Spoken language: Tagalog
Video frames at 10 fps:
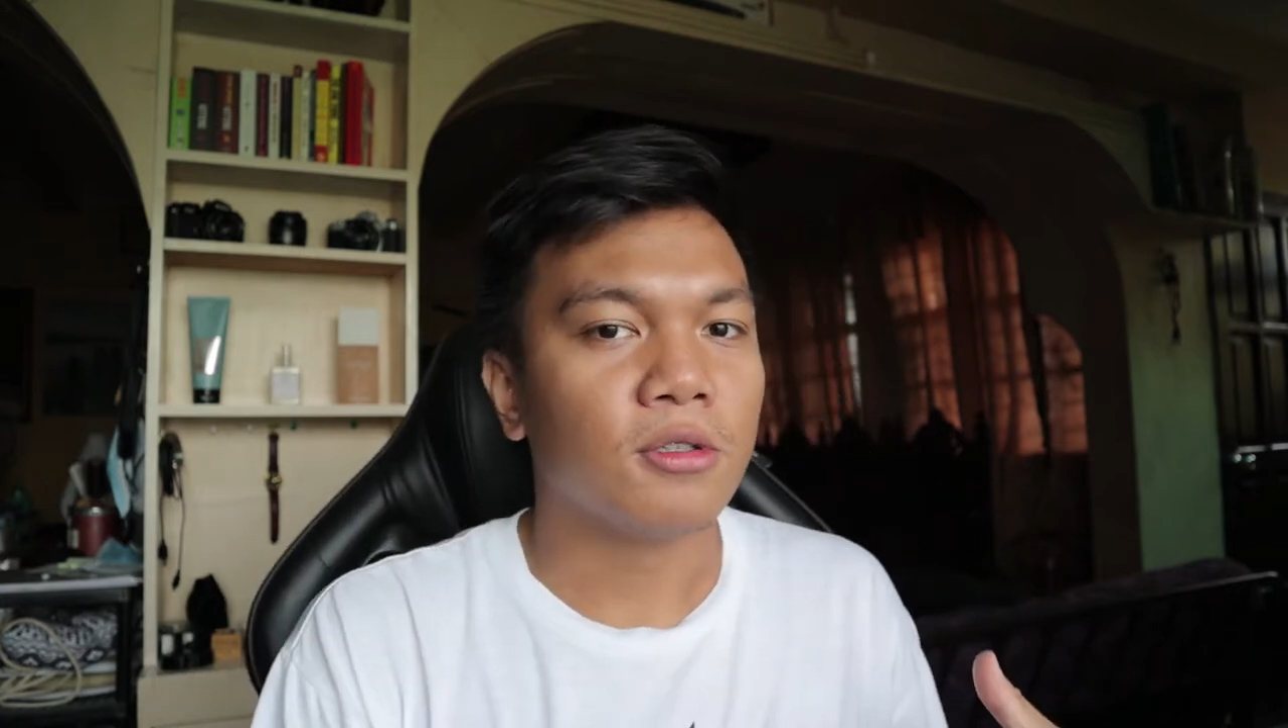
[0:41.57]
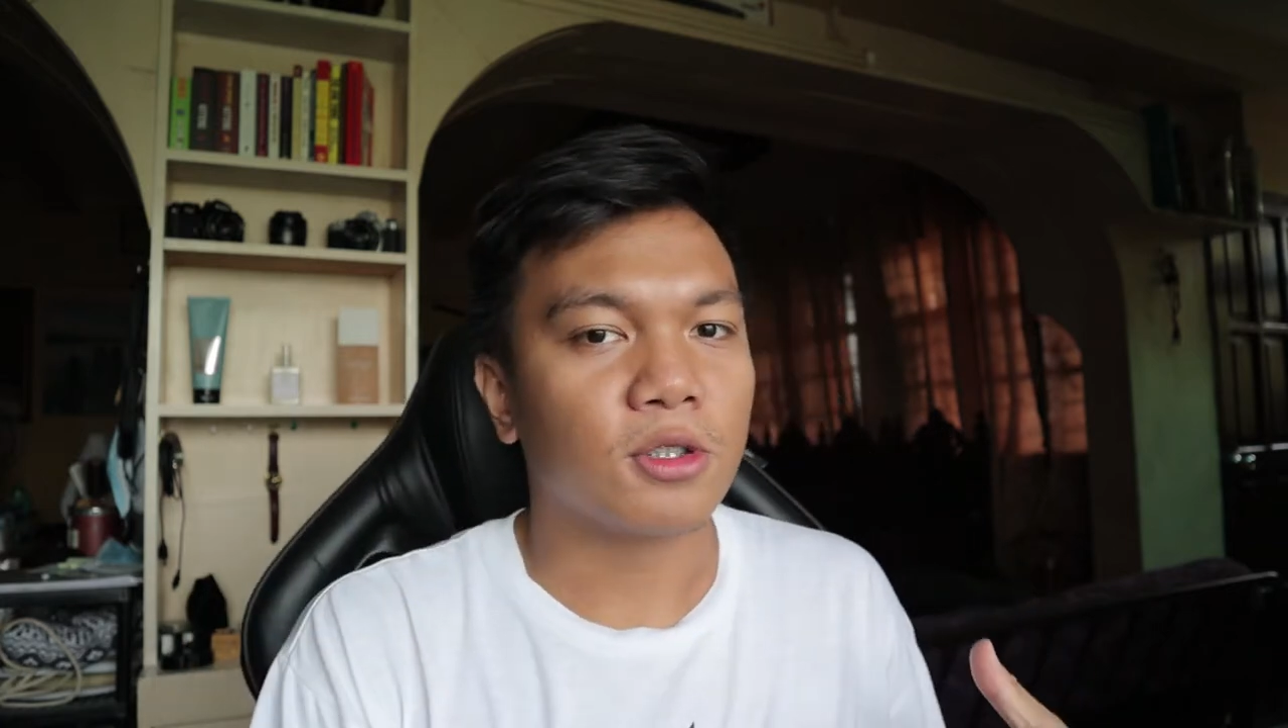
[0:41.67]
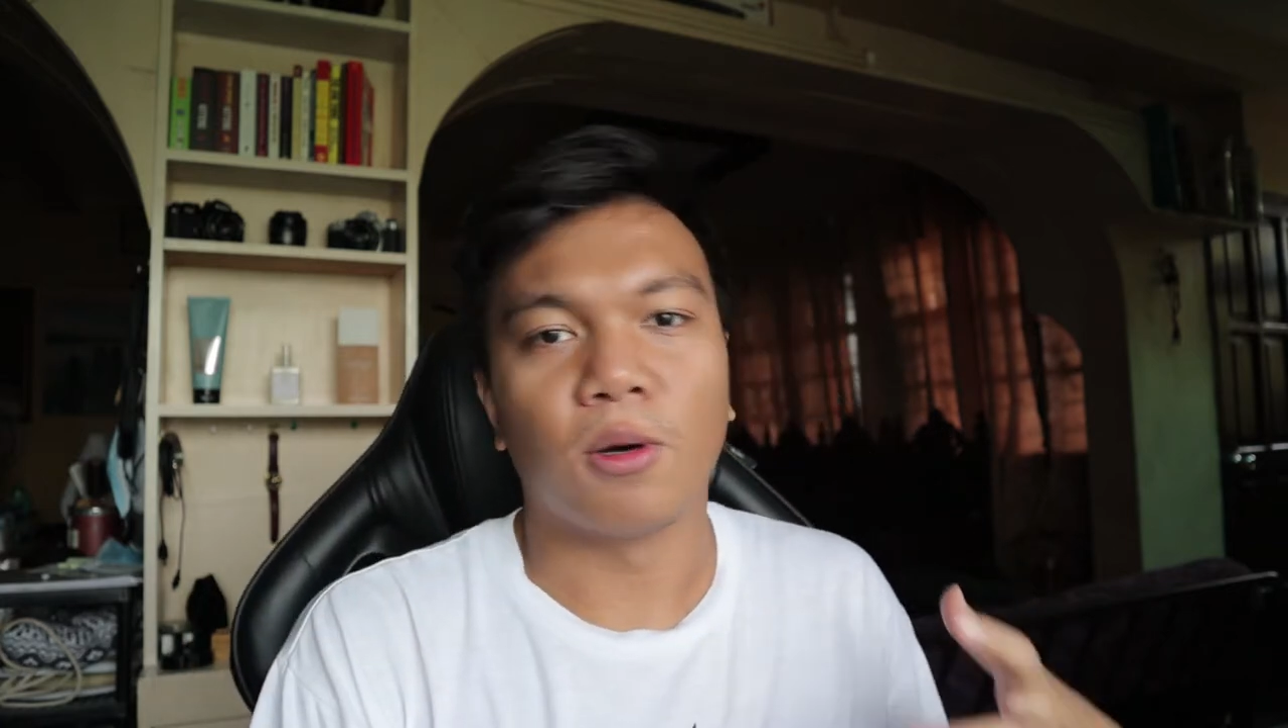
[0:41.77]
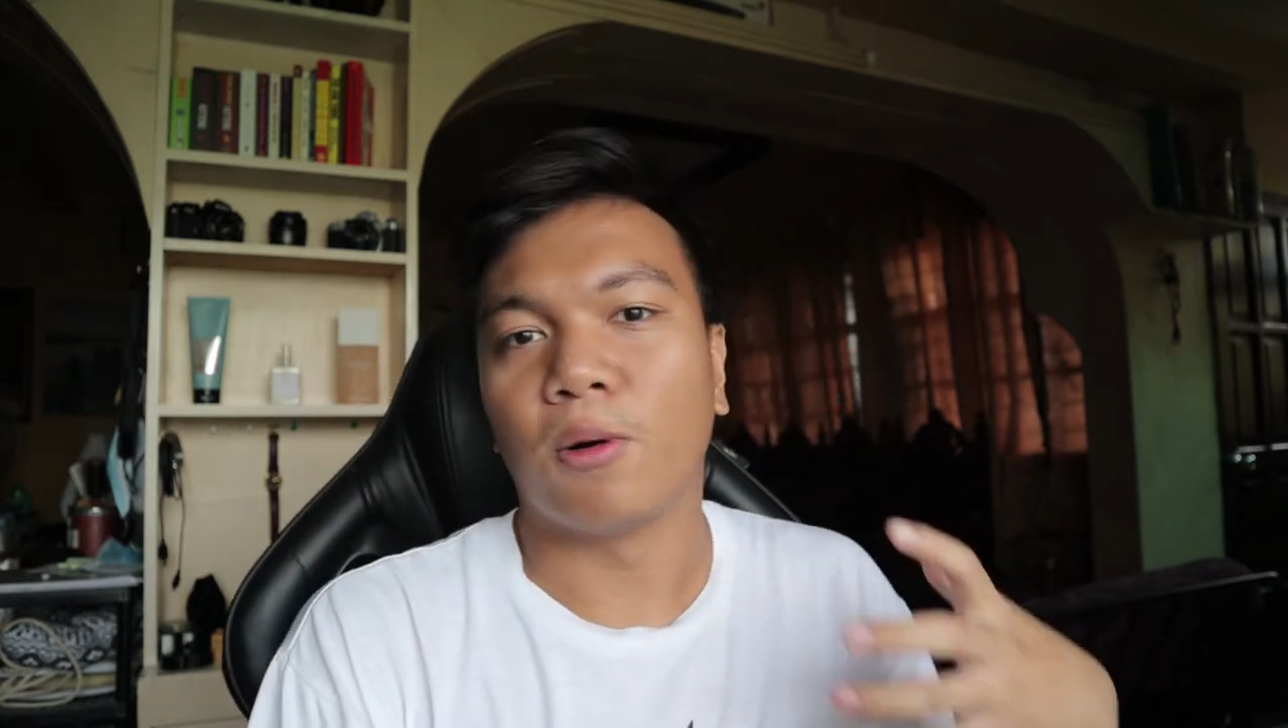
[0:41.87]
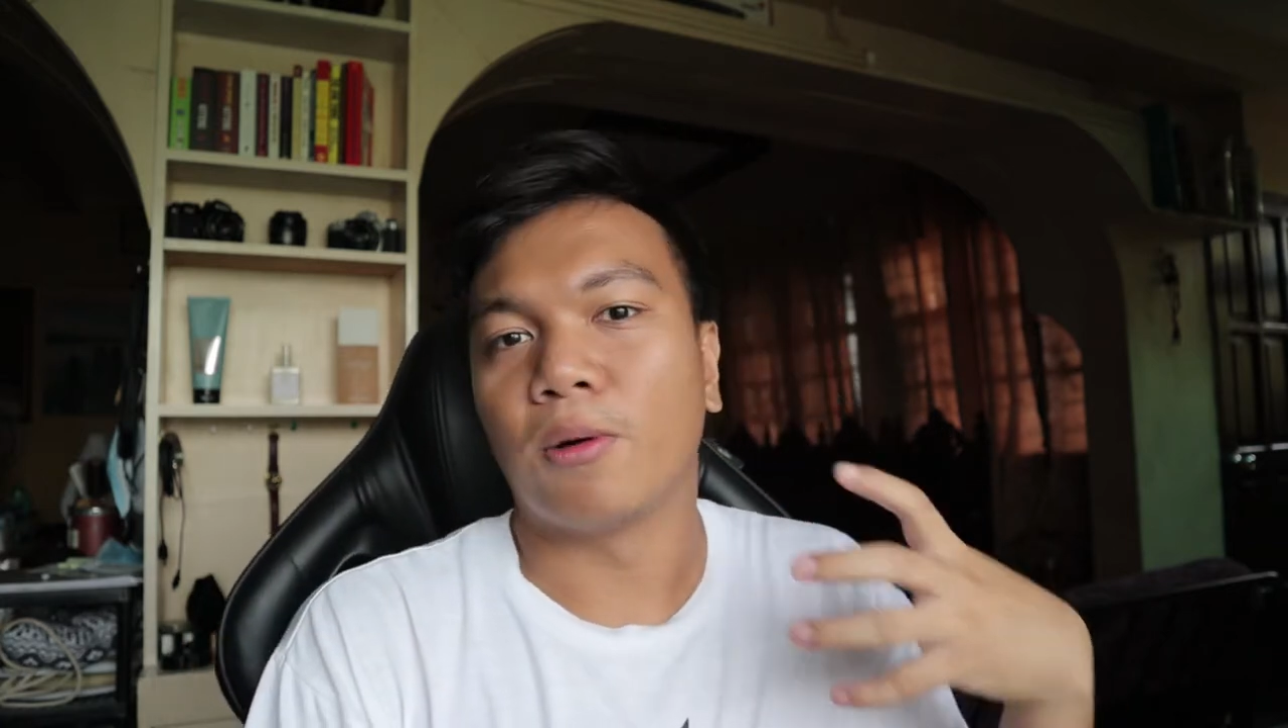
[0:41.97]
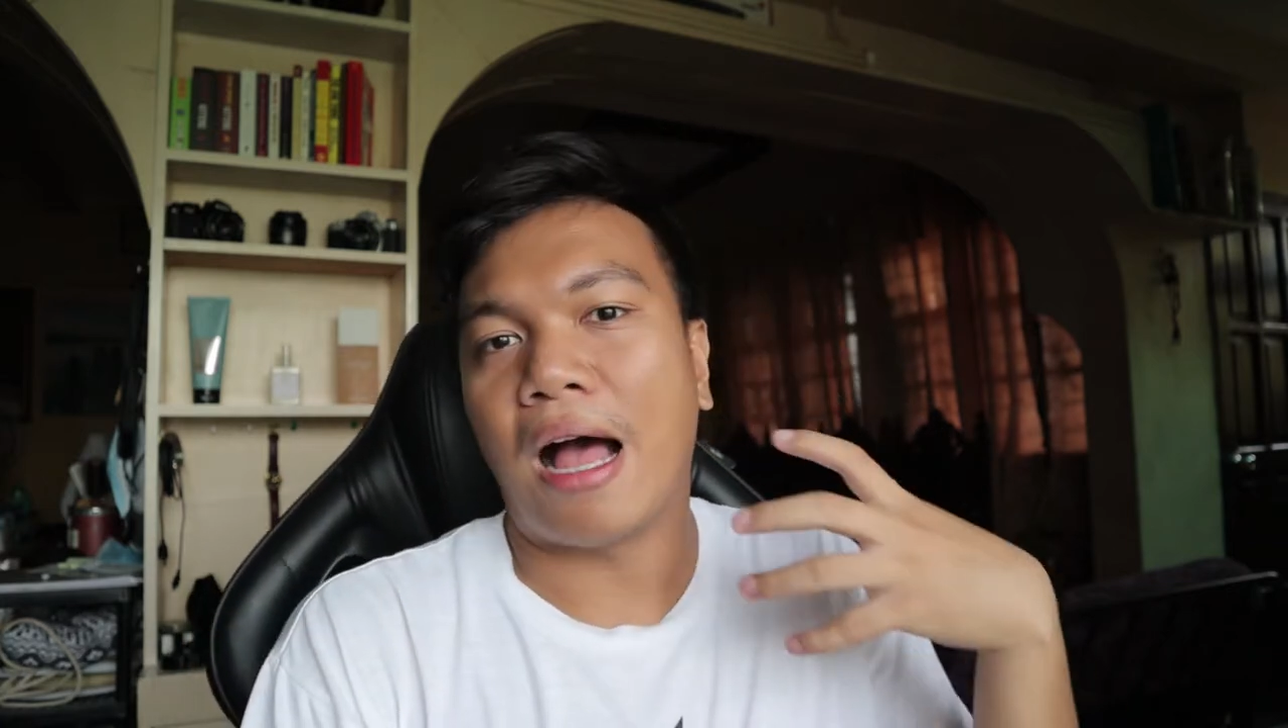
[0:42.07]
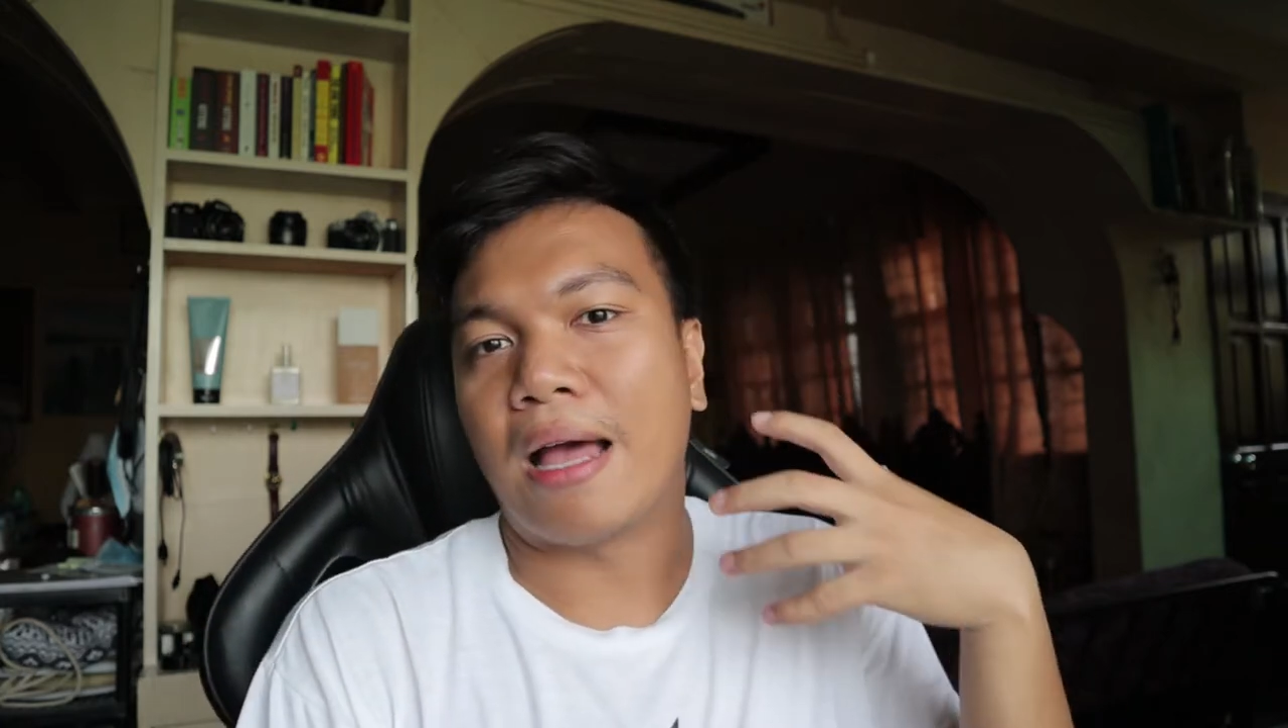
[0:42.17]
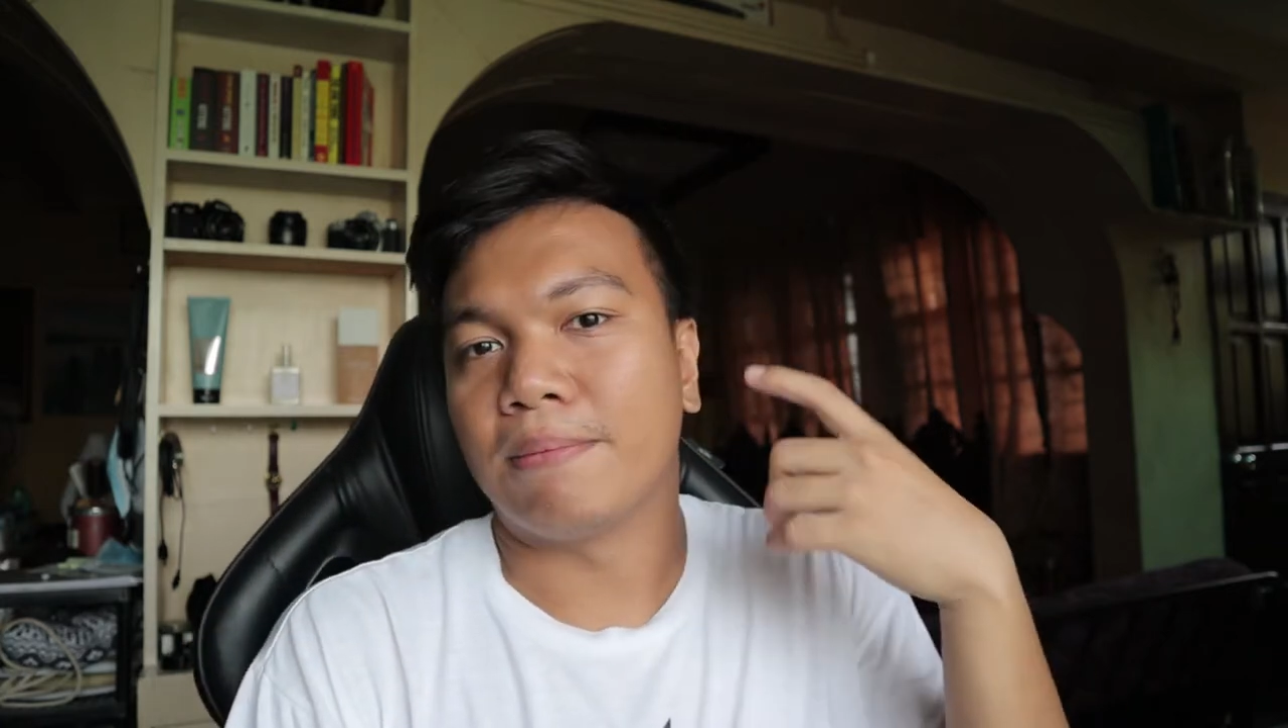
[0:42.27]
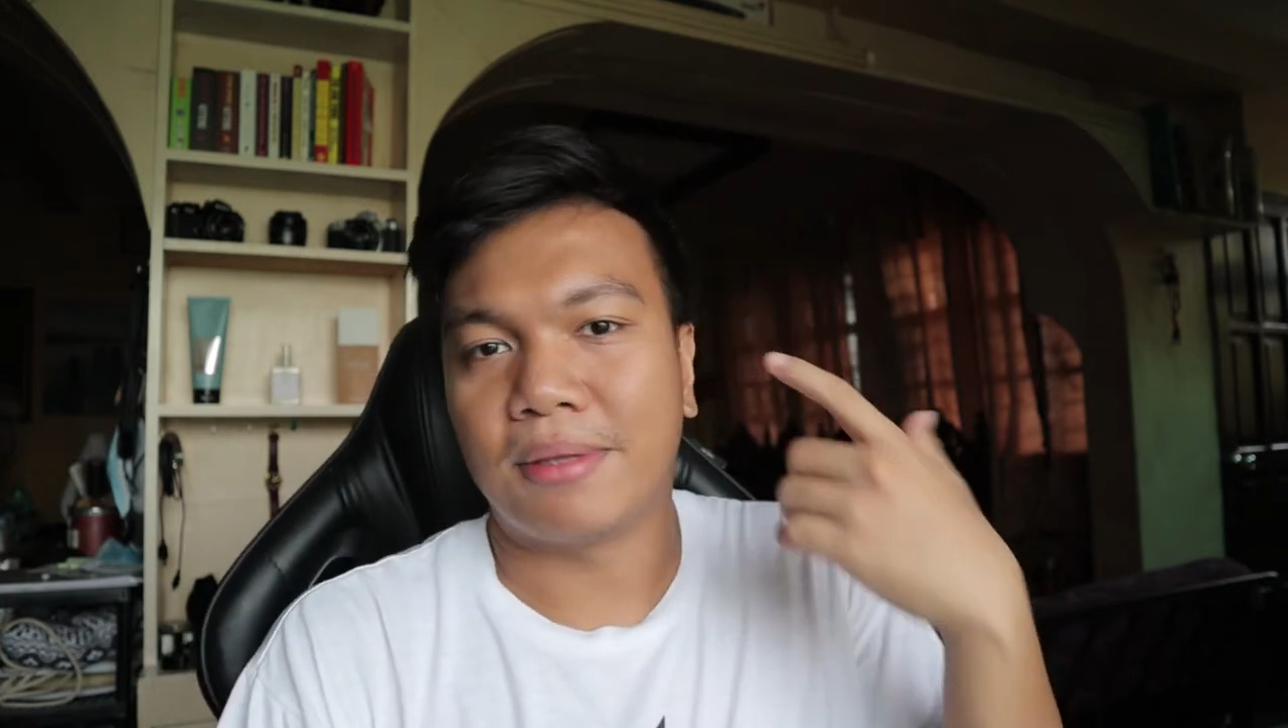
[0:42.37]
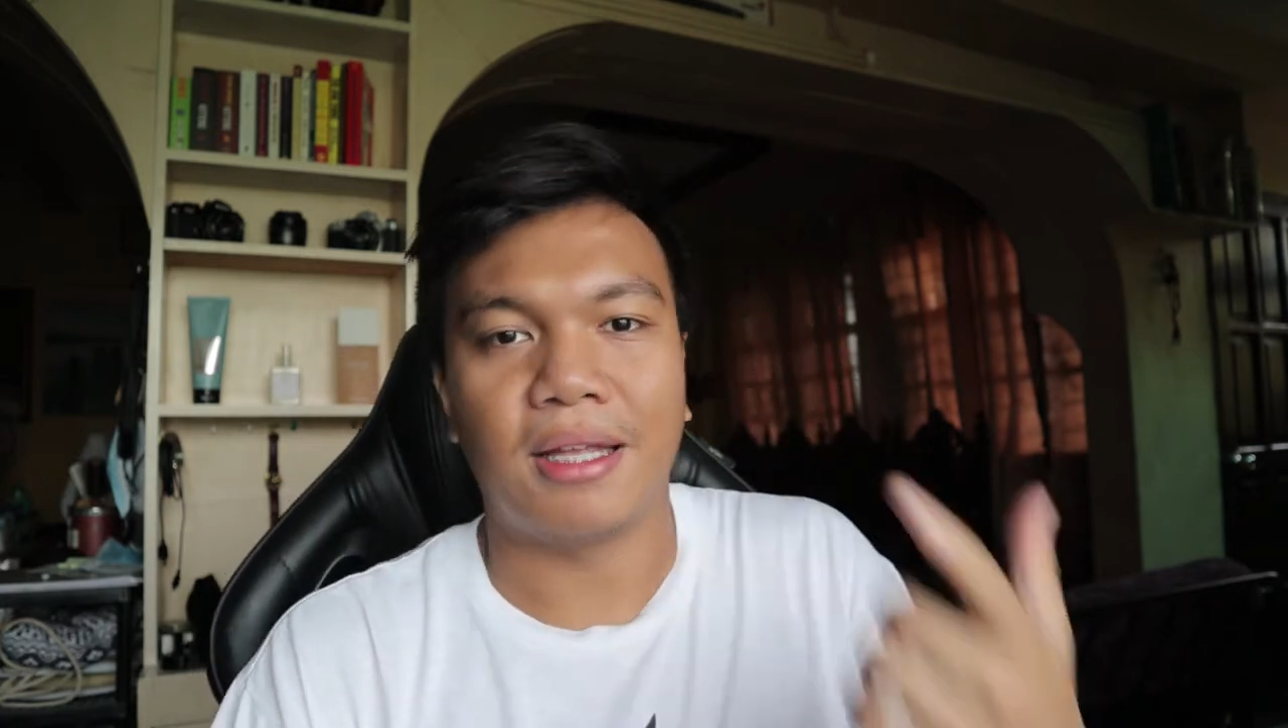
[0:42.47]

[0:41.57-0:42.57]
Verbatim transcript: So, I'm